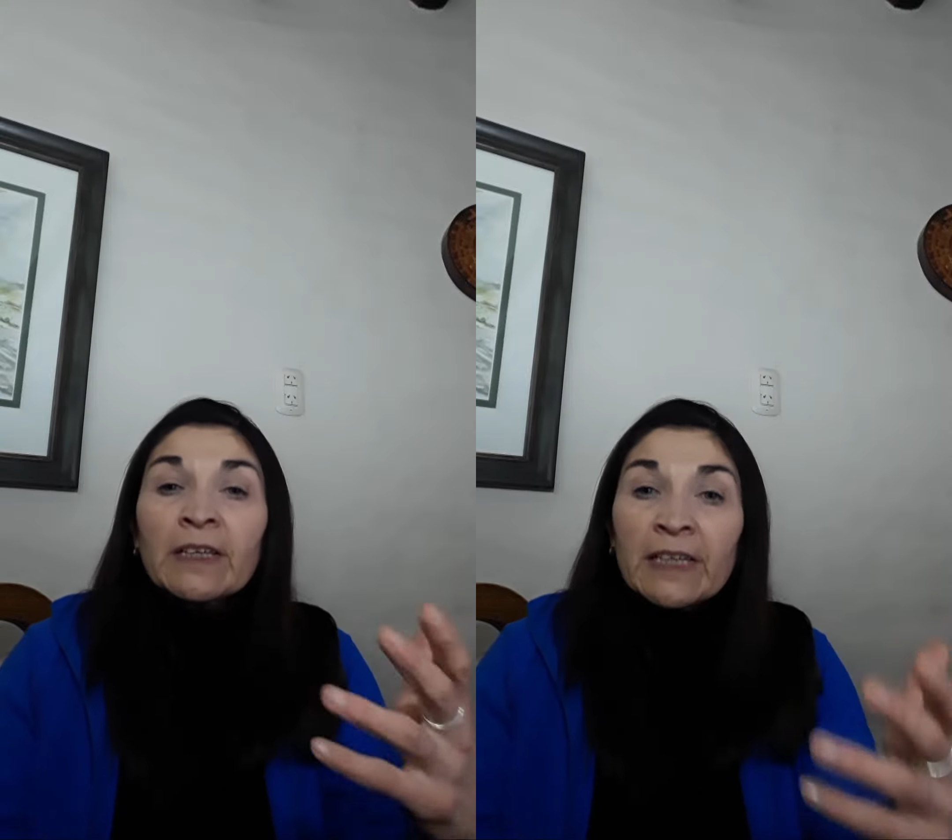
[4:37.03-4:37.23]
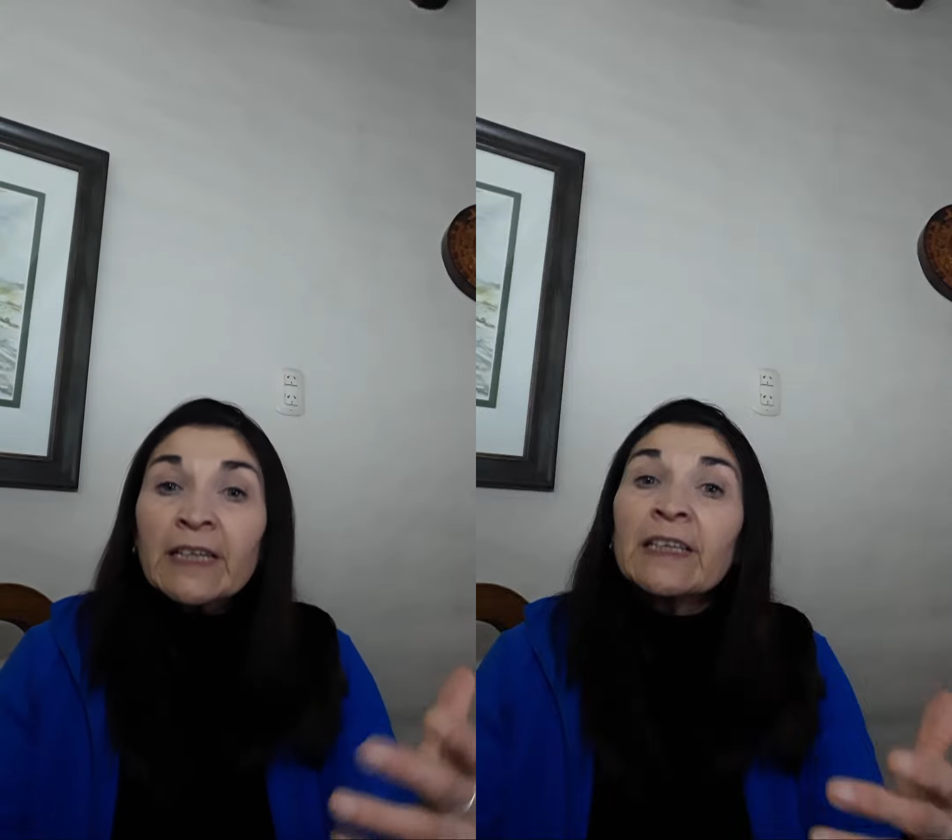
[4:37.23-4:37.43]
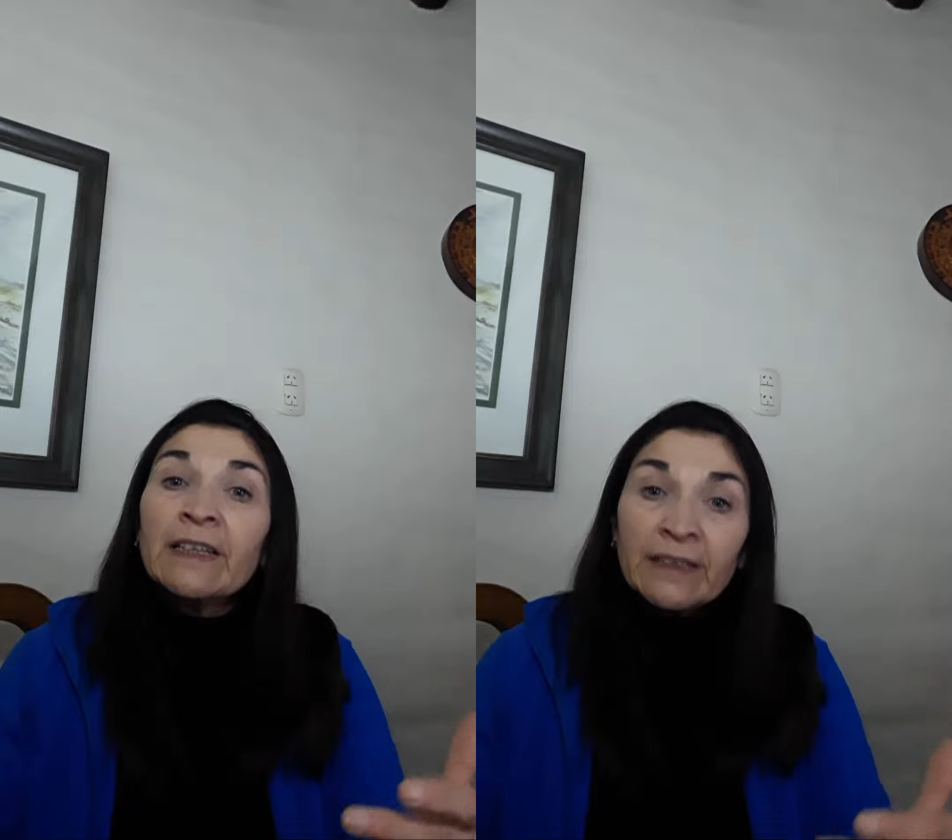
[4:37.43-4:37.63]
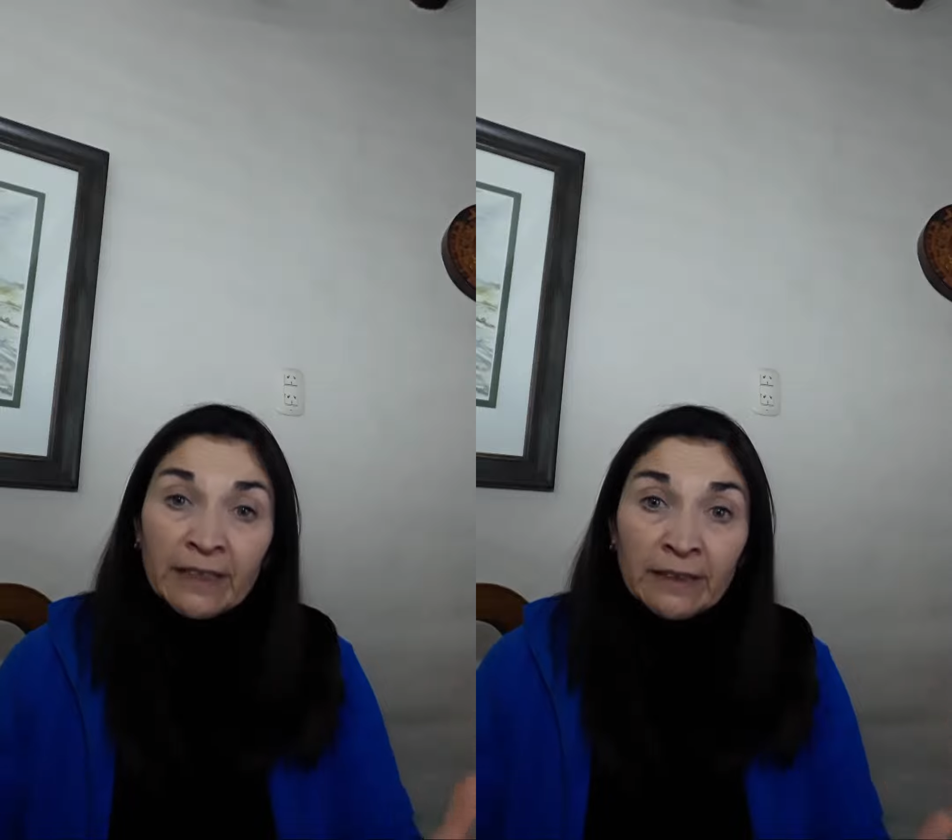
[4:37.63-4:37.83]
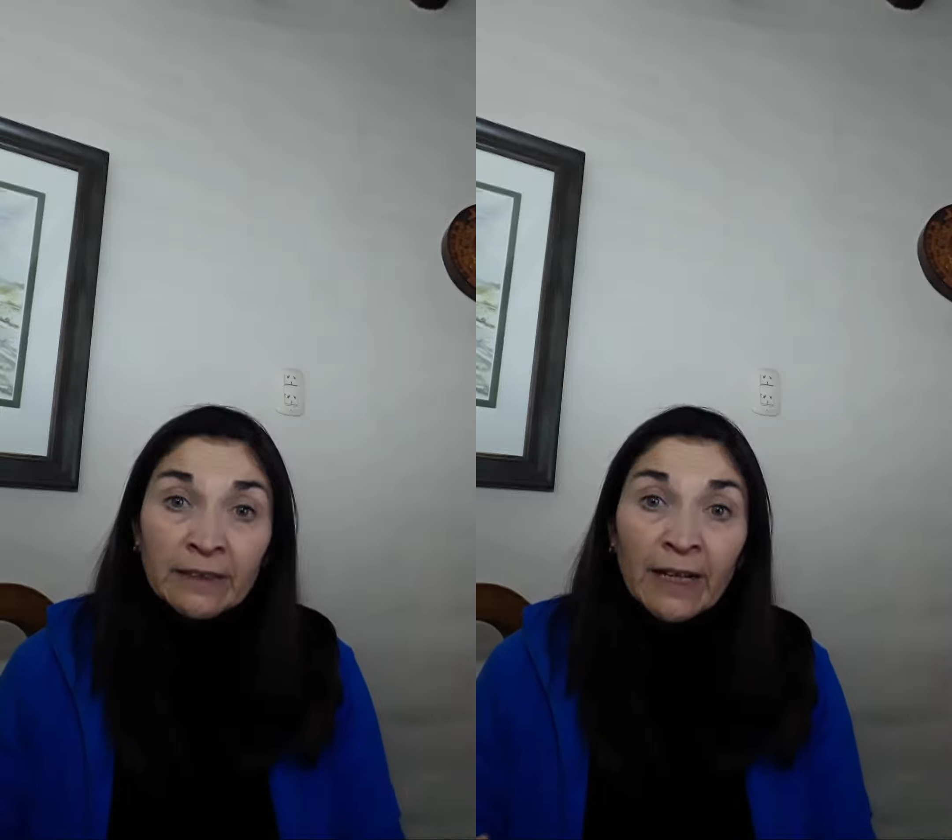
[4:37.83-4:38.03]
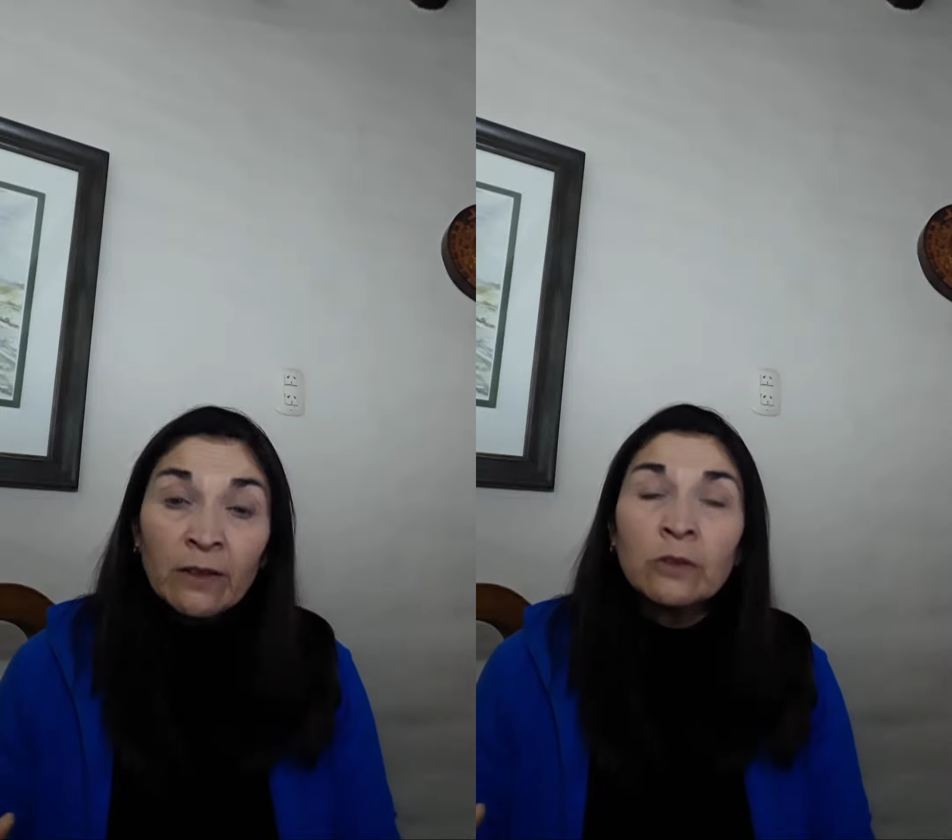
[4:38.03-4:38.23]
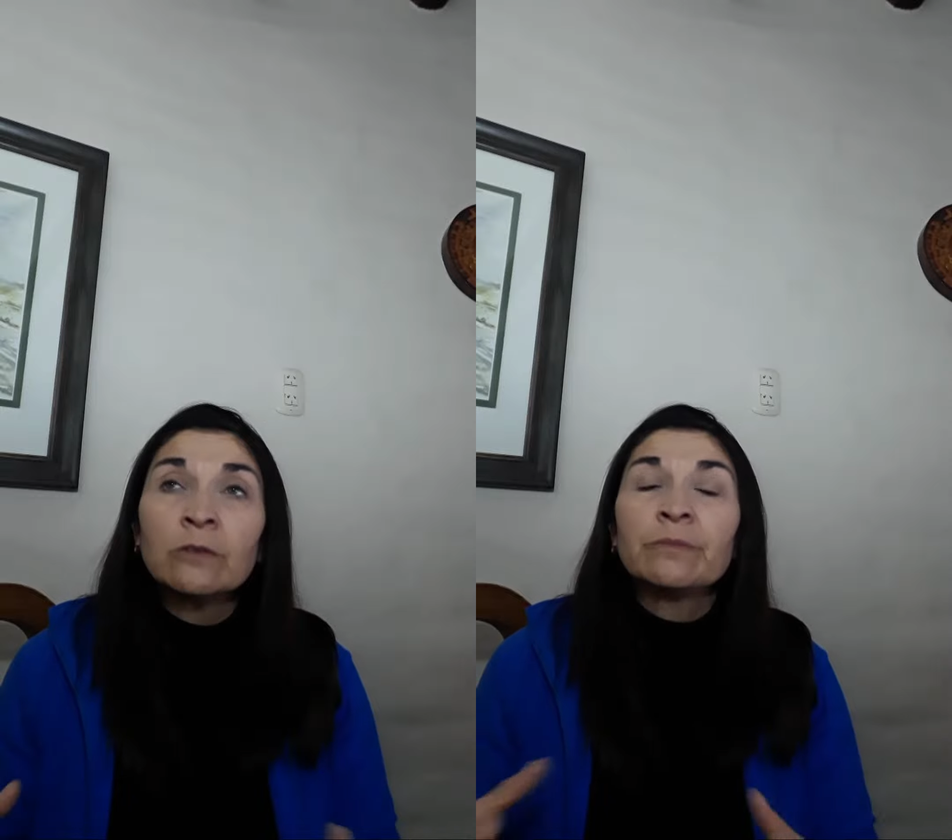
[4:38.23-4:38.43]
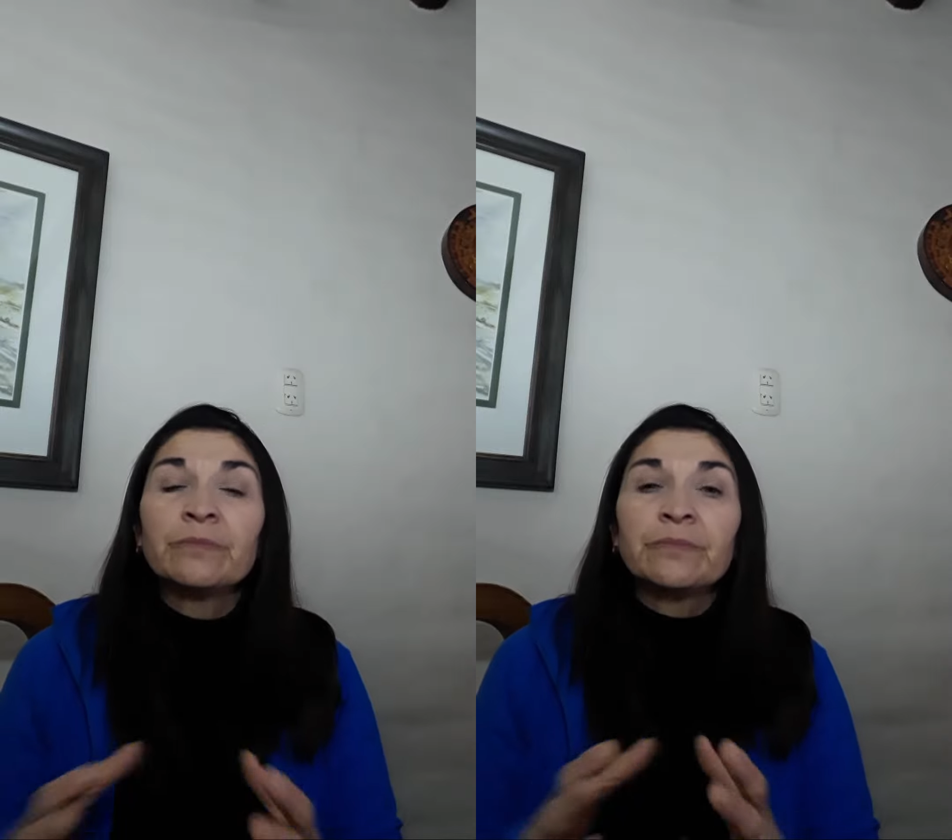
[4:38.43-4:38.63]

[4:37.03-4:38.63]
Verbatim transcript: que quedan registrados.